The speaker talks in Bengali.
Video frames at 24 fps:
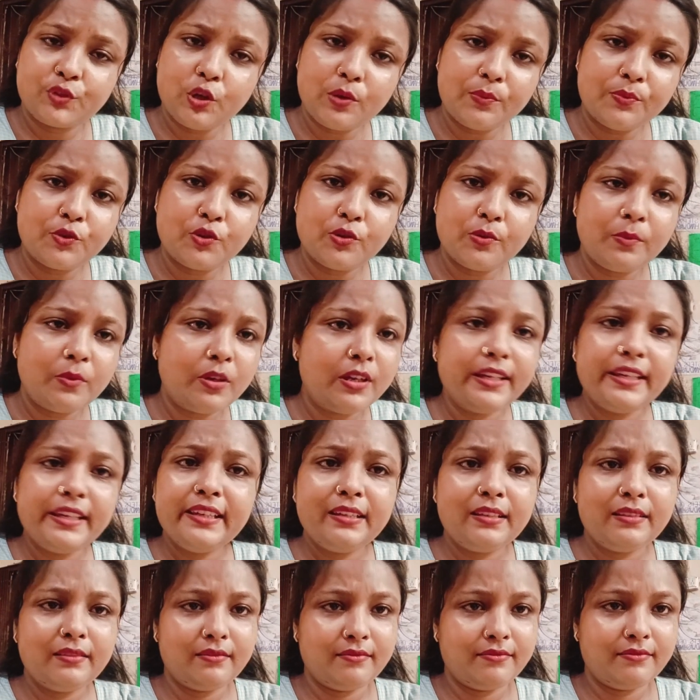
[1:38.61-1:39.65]

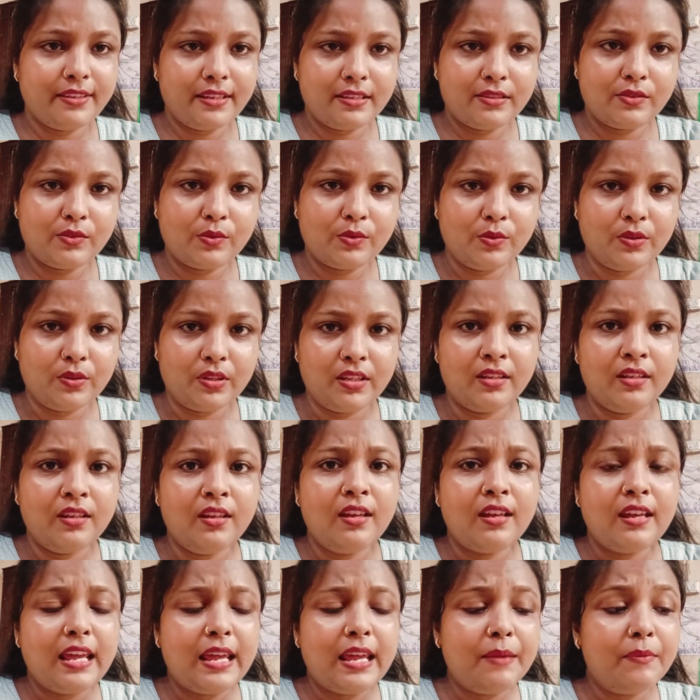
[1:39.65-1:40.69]
সবসময়ই ফেস করি
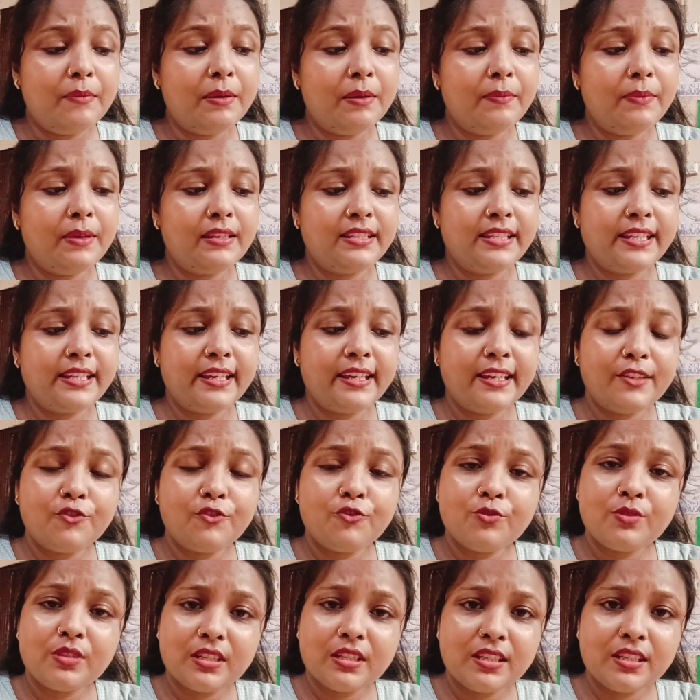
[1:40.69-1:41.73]
এবার বেসিক
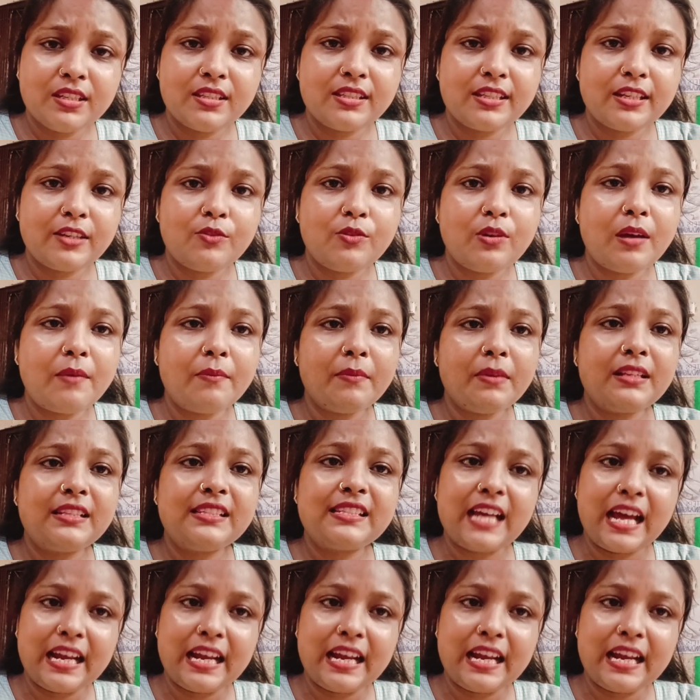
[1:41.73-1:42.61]
কিছু জিনিস যেগুলো আমরা